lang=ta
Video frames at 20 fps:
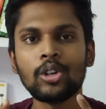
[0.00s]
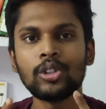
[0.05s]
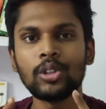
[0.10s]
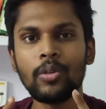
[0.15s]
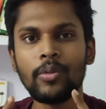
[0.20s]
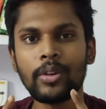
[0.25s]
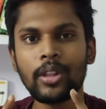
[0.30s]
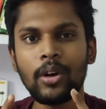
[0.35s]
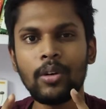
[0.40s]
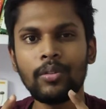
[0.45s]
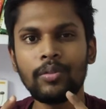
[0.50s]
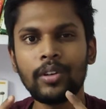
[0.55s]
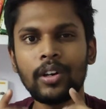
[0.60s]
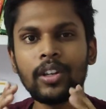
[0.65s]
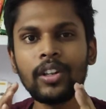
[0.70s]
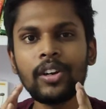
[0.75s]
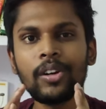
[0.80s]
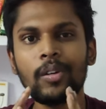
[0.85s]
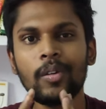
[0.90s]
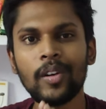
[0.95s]
ஸோ விதவுட்
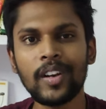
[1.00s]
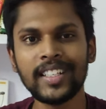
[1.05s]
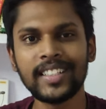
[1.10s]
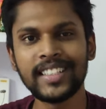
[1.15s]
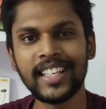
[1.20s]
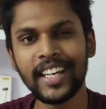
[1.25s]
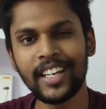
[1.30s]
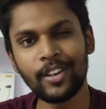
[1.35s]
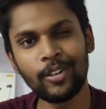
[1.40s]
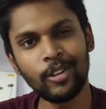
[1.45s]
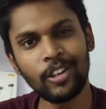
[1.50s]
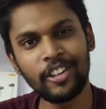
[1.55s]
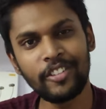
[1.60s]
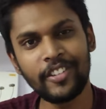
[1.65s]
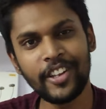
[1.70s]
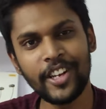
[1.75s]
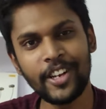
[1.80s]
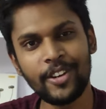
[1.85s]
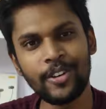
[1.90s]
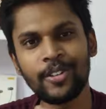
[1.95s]
ஃபர்தர் டு லெட்ஸ் கெட் இன் டு
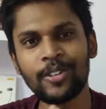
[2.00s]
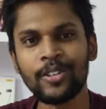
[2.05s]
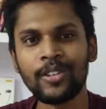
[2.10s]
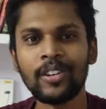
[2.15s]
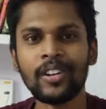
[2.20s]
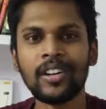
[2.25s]
த வீடியோ